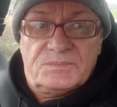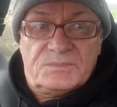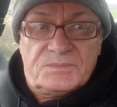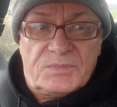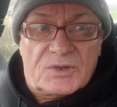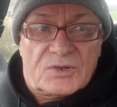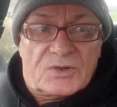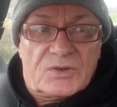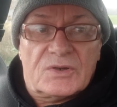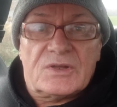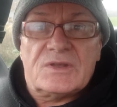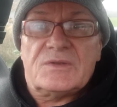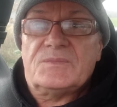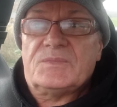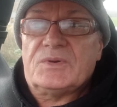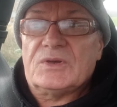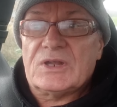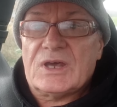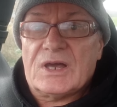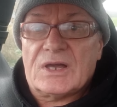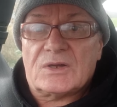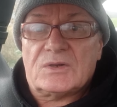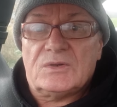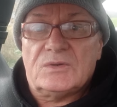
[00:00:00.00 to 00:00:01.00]
pokoleń
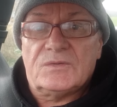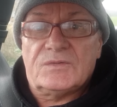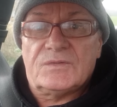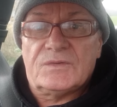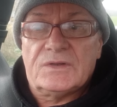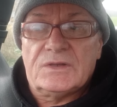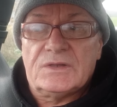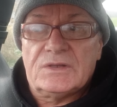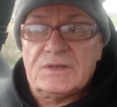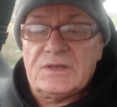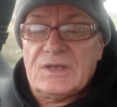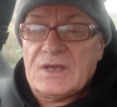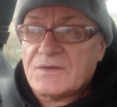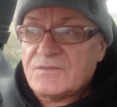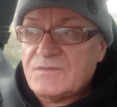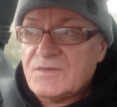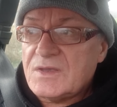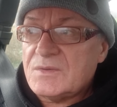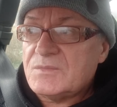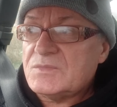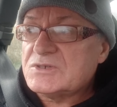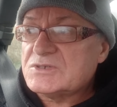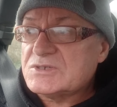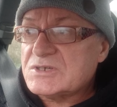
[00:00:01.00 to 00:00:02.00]
Polaków, jak
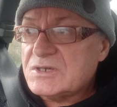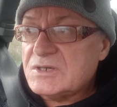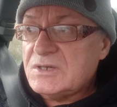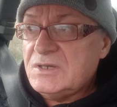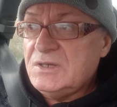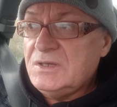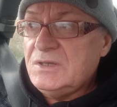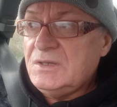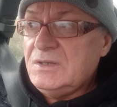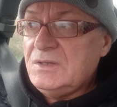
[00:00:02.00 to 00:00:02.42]
wiemy, że